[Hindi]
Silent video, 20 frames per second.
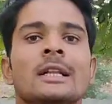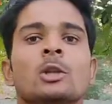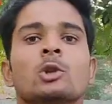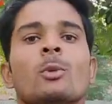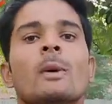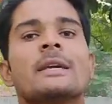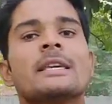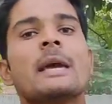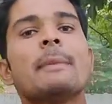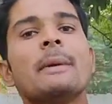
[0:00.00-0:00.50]
तो
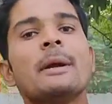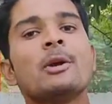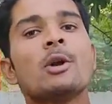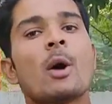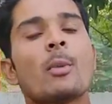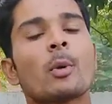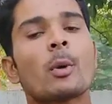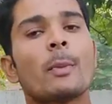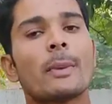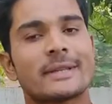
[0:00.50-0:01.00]
भाई ये वीडियो
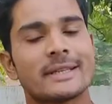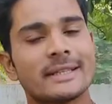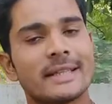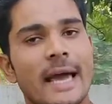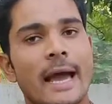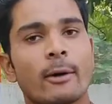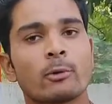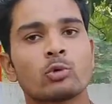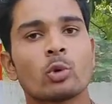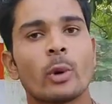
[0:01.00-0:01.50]
आपको पसंद
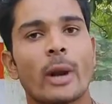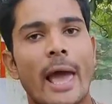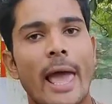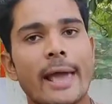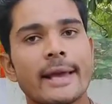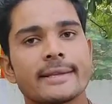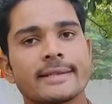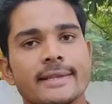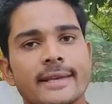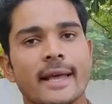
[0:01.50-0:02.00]
आया हो तो
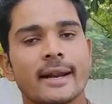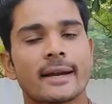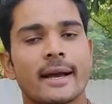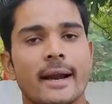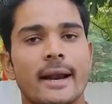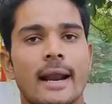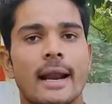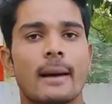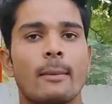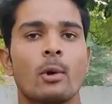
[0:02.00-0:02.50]
लाइक शेयर
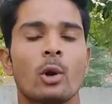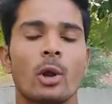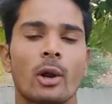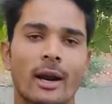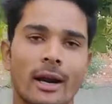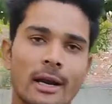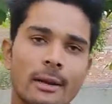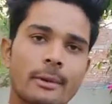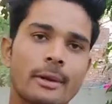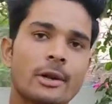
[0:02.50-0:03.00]
करना ना बोले
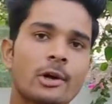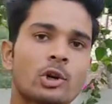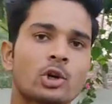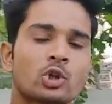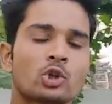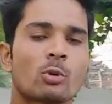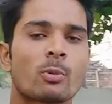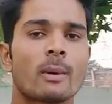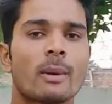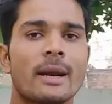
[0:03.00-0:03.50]
लग रही वीडियो की
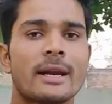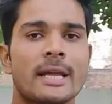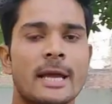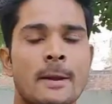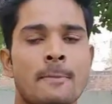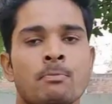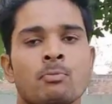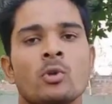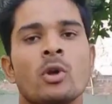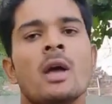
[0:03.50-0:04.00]
स्टॉप लानी है
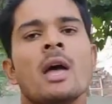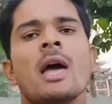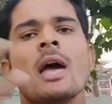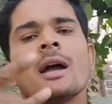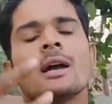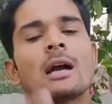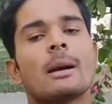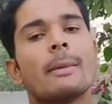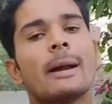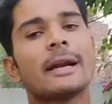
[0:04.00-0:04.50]

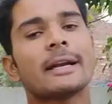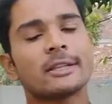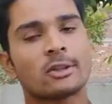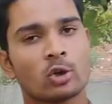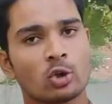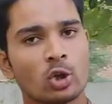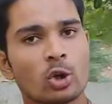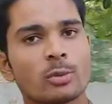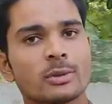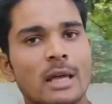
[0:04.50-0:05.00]
कमेंट के
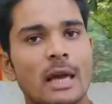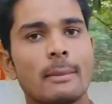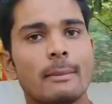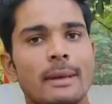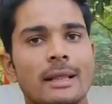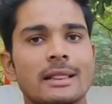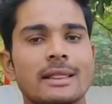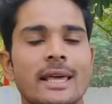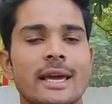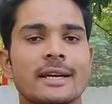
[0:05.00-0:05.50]
थ्रू जरूर बताएं
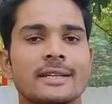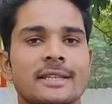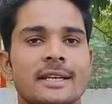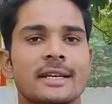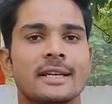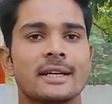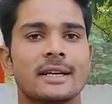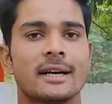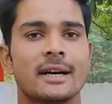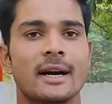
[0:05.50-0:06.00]
मिलते हैं किसी
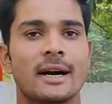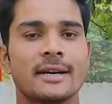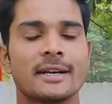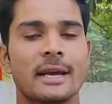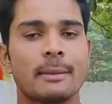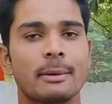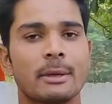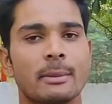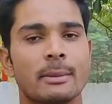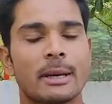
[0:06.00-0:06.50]
नए
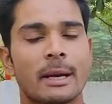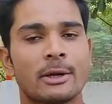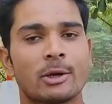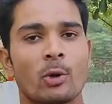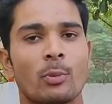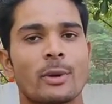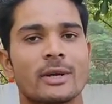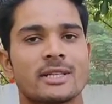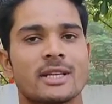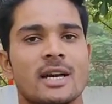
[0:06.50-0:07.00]
वीडियो में
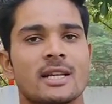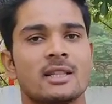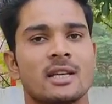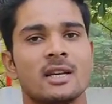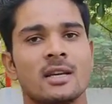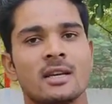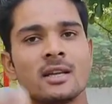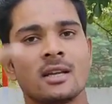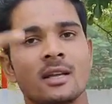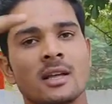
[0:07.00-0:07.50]
टॉप के साथ
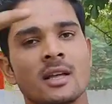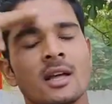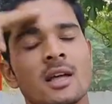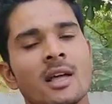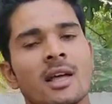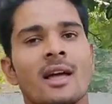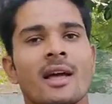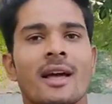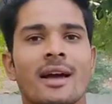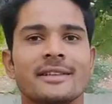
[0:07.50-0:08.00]

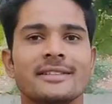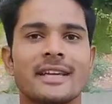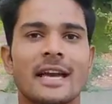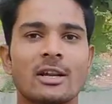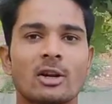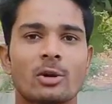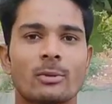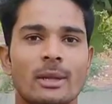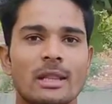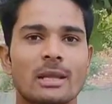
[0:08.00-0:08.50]
जय
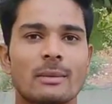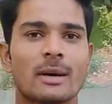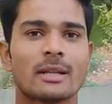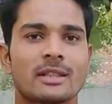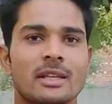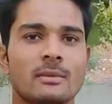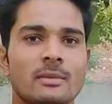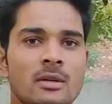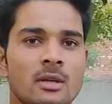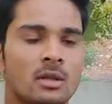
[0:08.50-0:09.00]
हिंद और वंदे
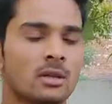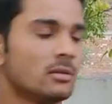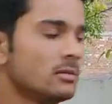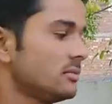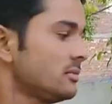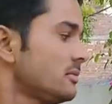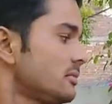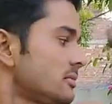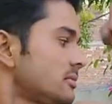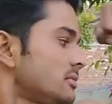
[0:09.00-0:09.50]
मातरम